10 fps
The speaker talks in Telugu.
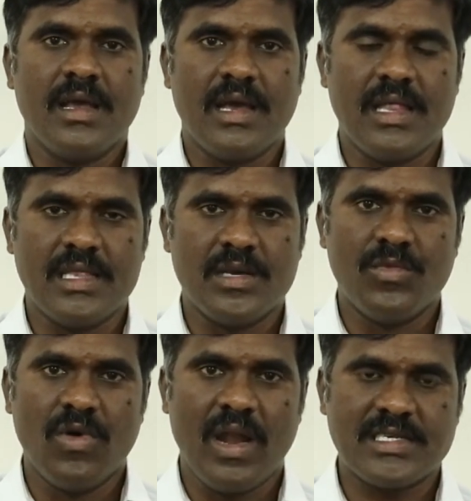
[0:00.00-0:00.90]
ఏదైతే
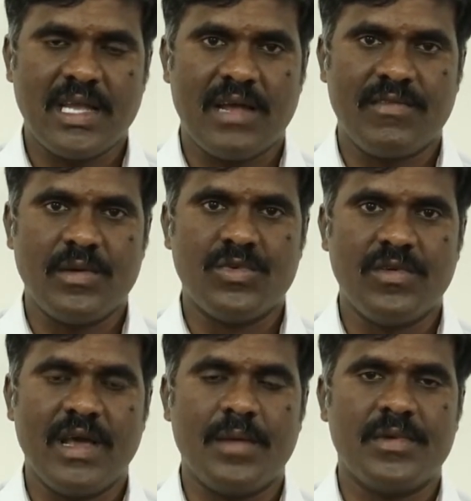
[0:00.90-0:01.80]
మూడు లక్షల అరవై మూడు
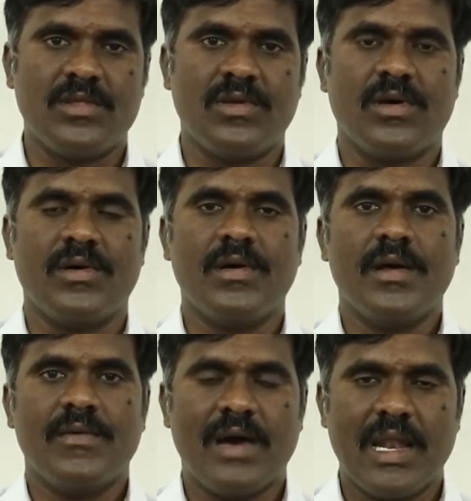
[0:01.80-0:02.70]
వేల మంది ఉన్నారో
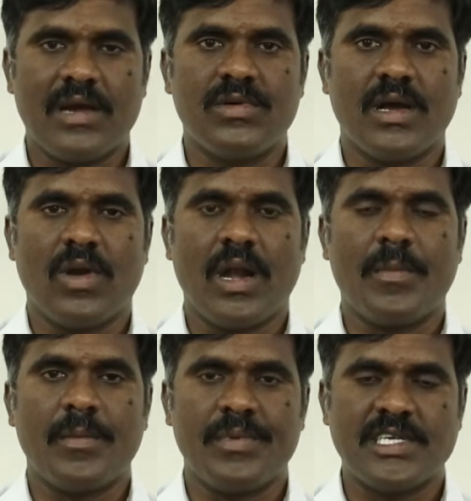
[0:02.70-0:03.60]
వాళ్ళకు కూడా గొర్రెల
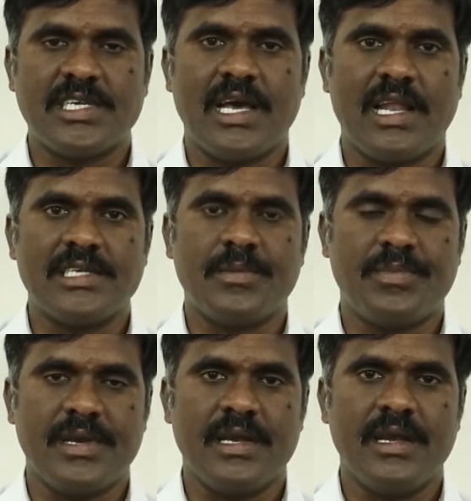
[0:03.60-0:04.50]
పంపిణీ చేయాలని
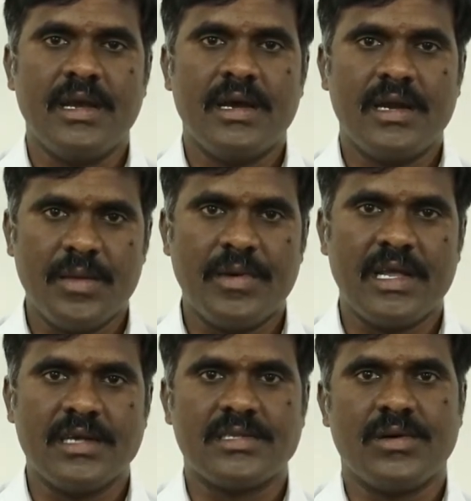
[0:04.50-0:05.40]
చెప్పి
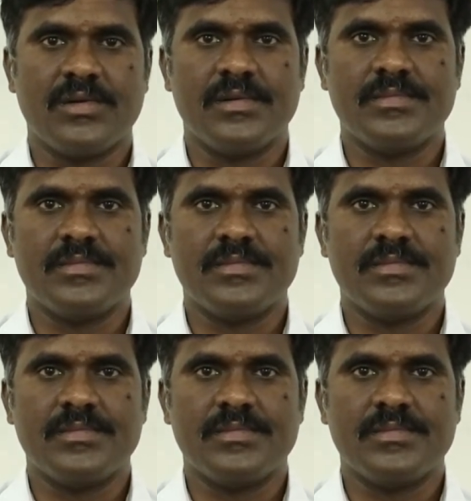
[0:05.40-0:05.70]
డిమాండ్ చేస్తూ ఉన్నాం